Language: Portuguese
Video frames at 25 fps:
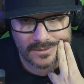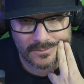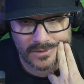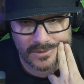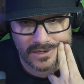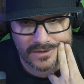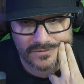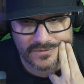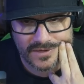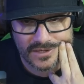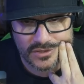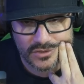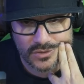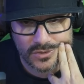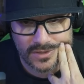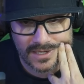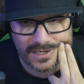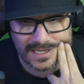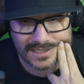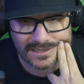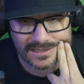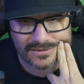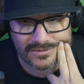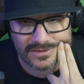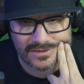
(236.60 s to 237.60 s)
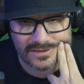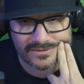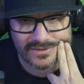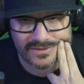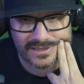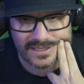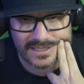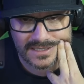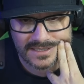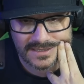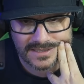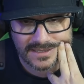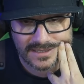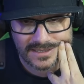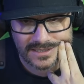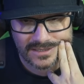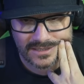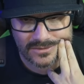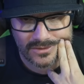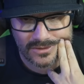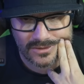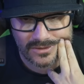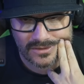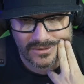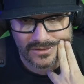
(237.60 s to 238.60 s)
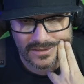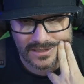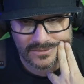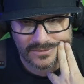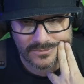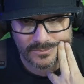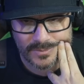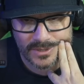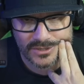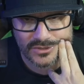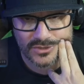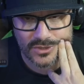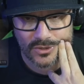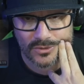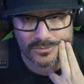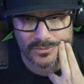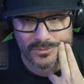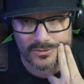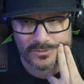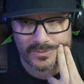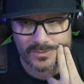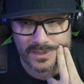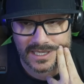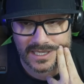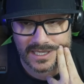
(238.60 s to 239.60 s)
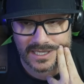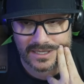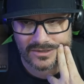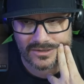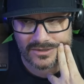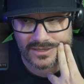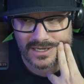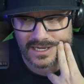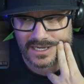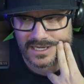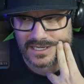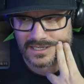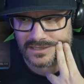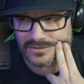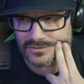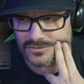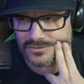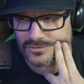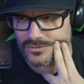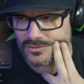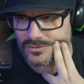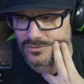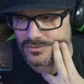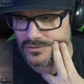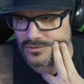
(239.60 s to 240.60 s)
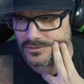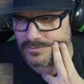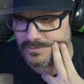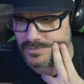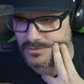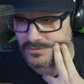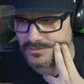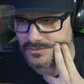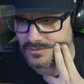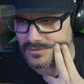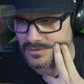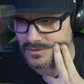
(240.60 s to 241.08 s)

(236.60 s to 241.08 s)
Mãe fica chocada com revelação, ó. Pessoal bombeiro, ó, carregando o corpo.